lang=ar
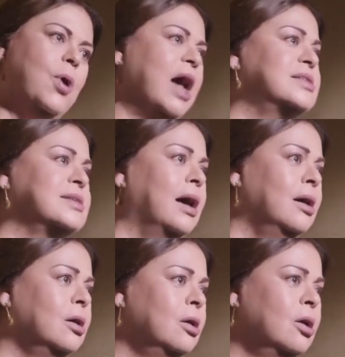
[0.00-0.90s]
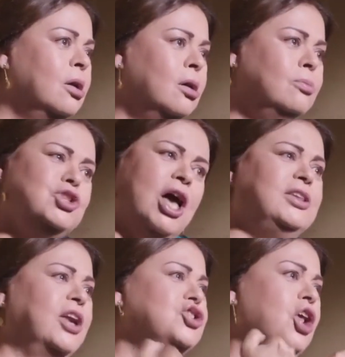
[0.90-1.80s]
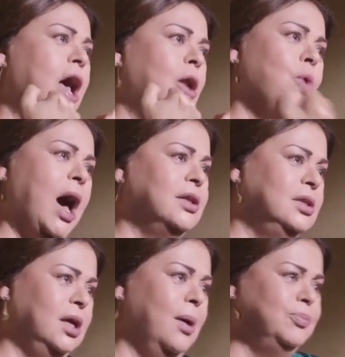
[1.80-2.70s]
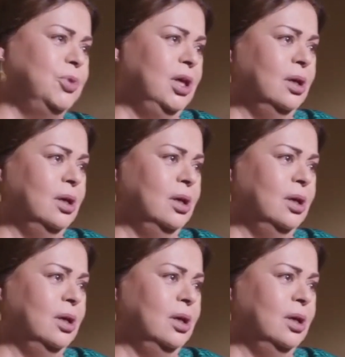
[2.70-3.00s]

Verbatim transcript: لا وكسه مش قادره اشيلها لوحدي يا